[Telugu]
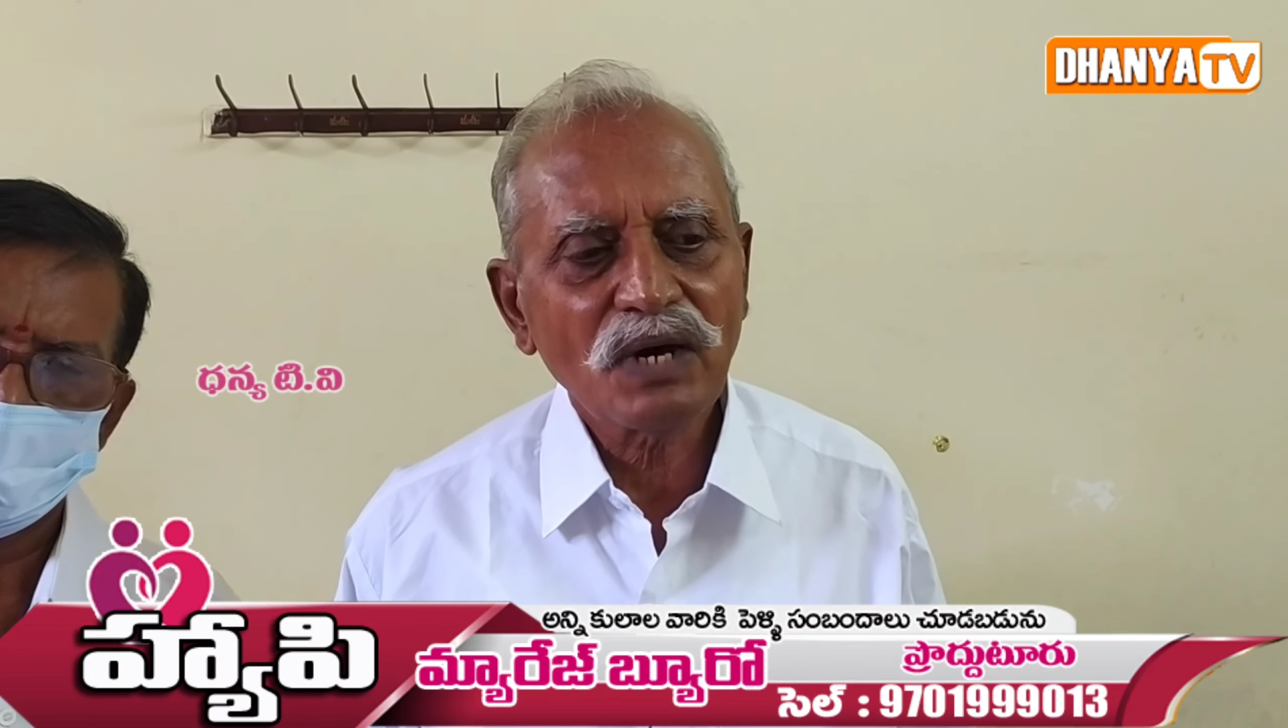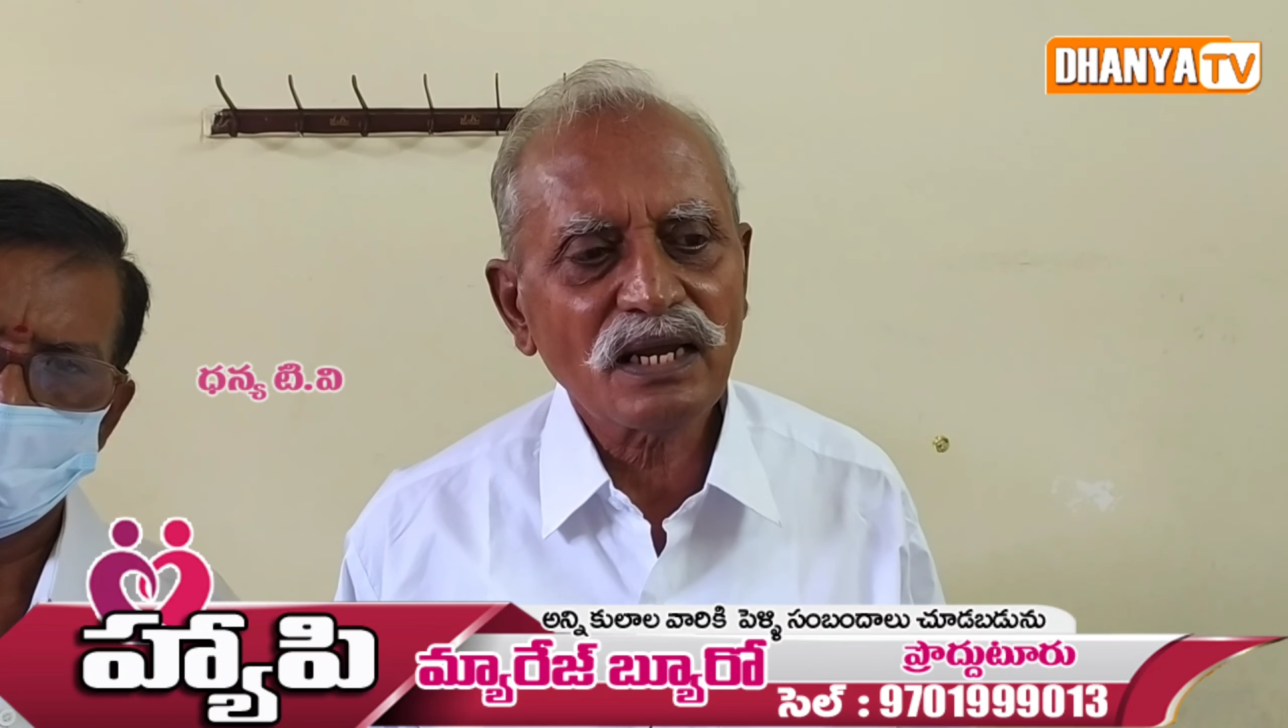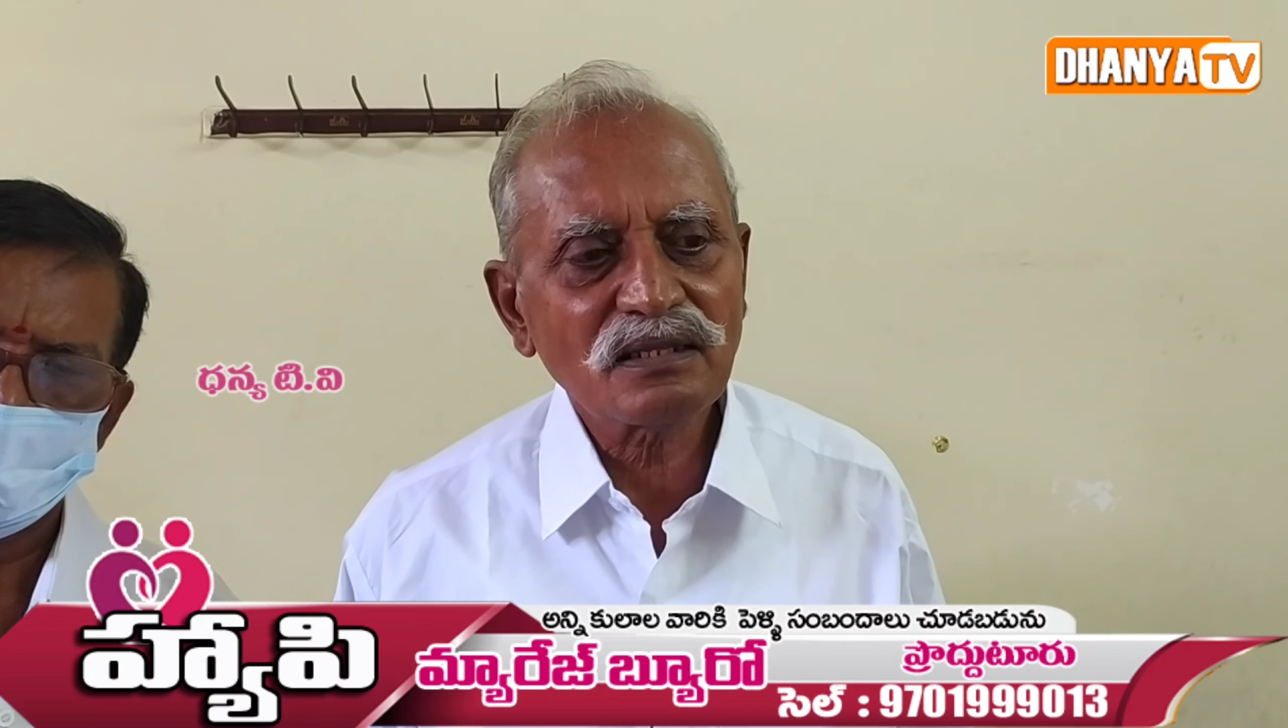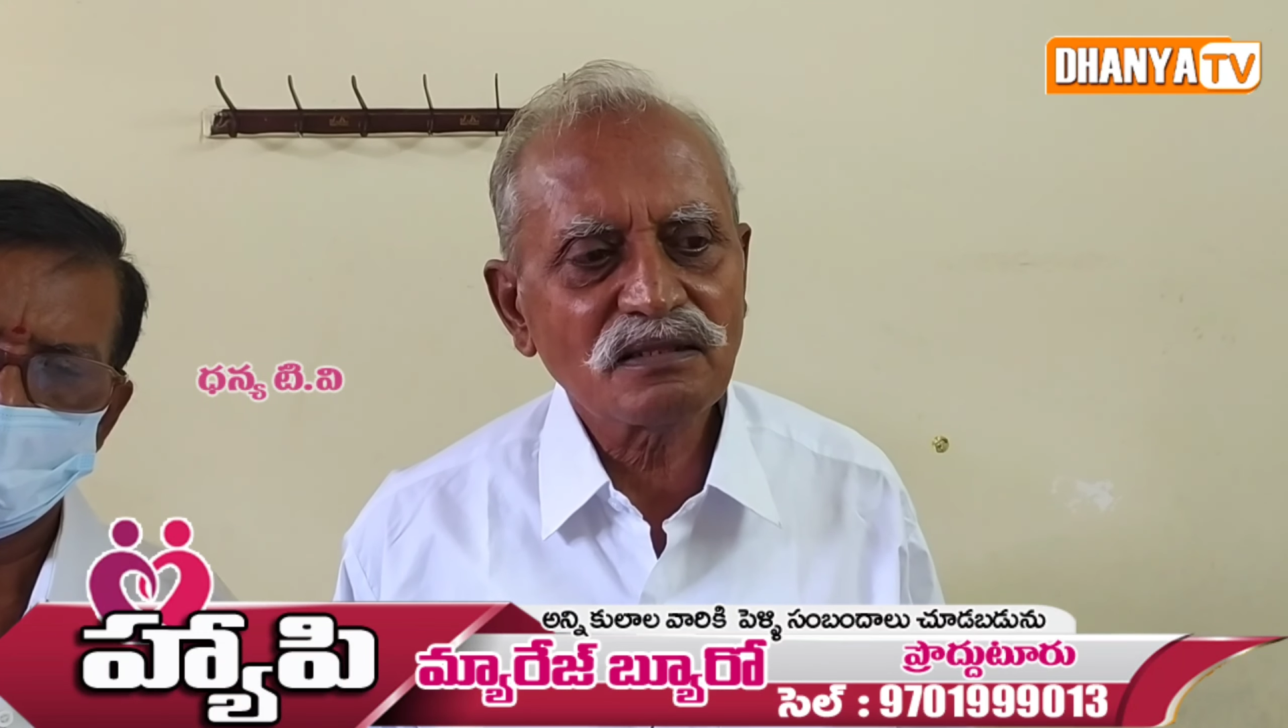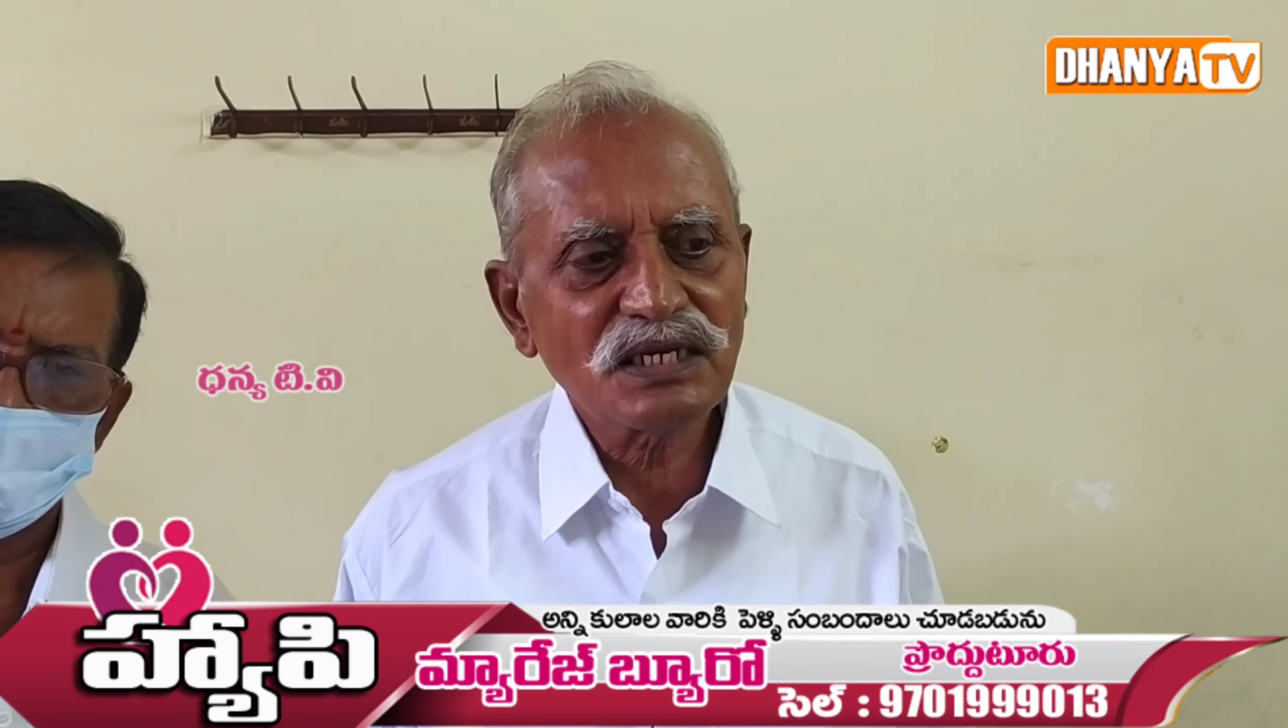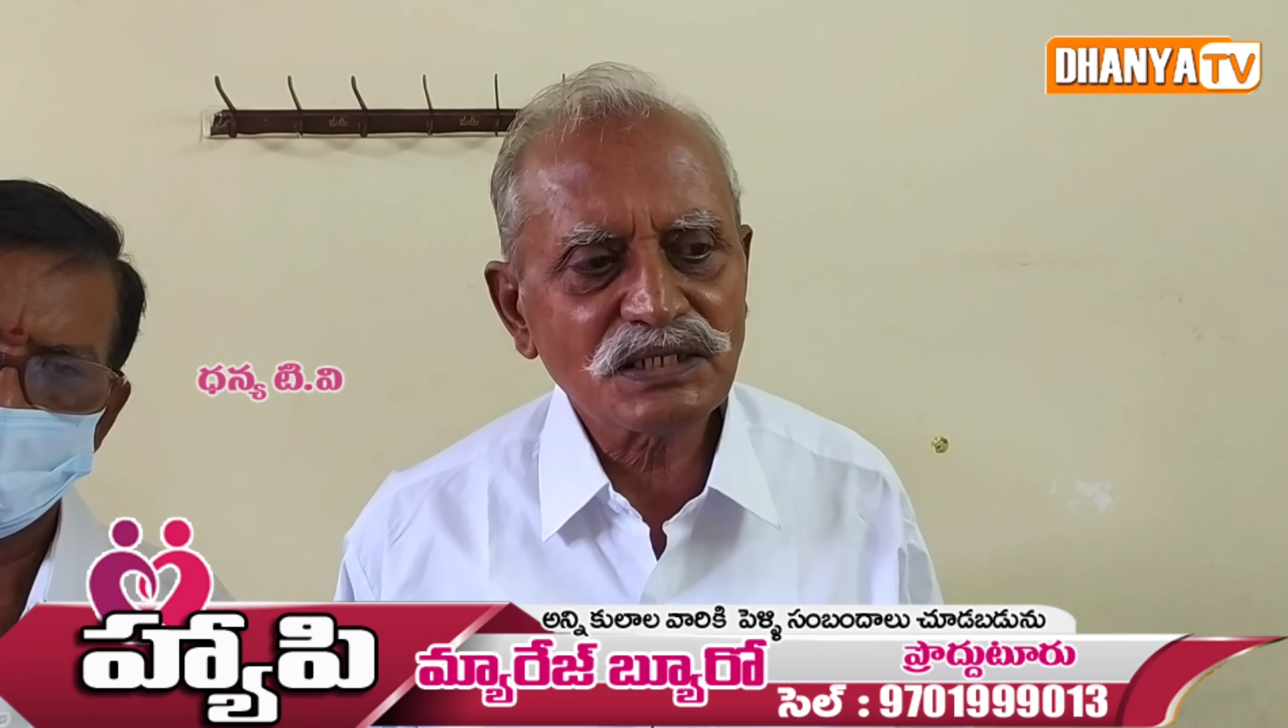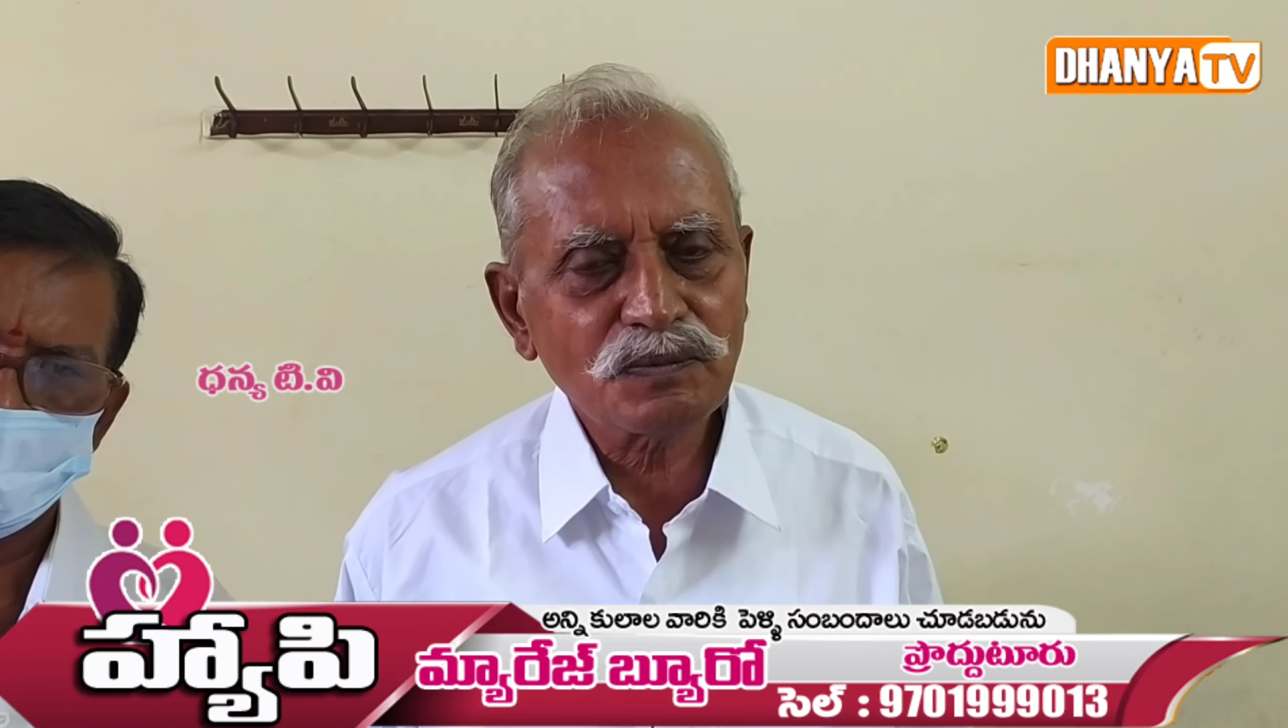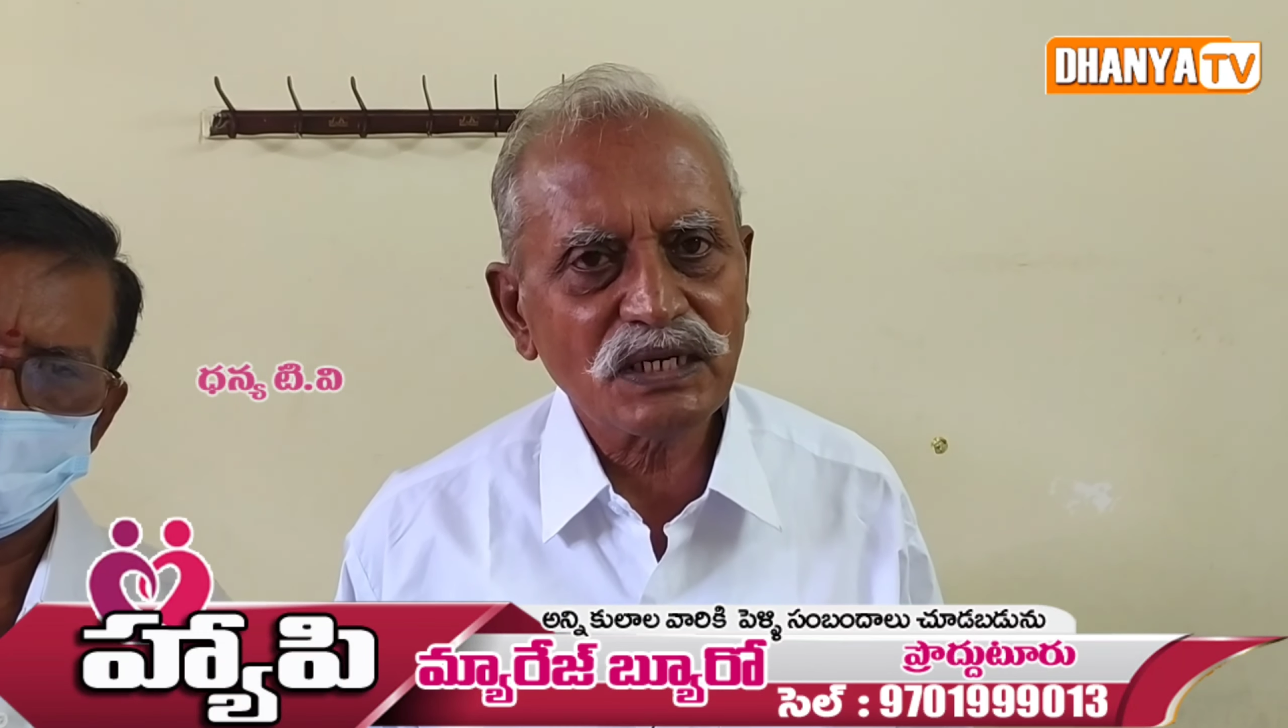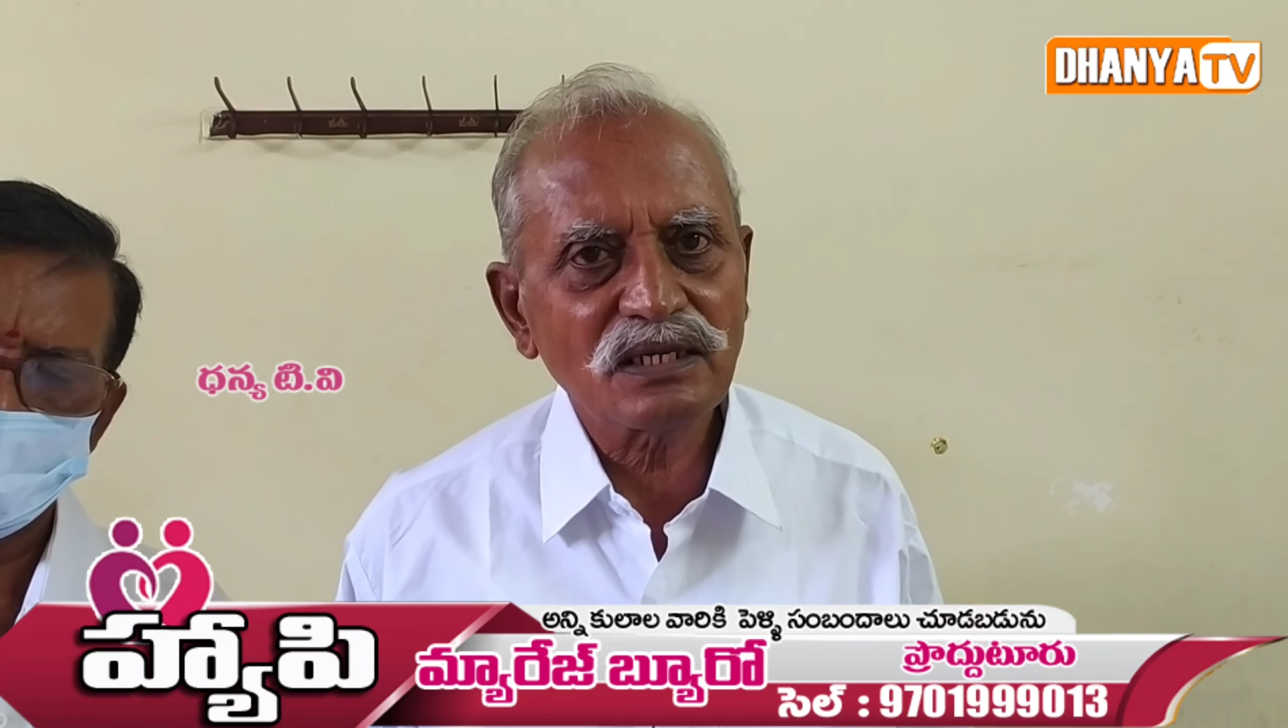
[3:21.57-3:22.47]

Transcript: భారతదేశం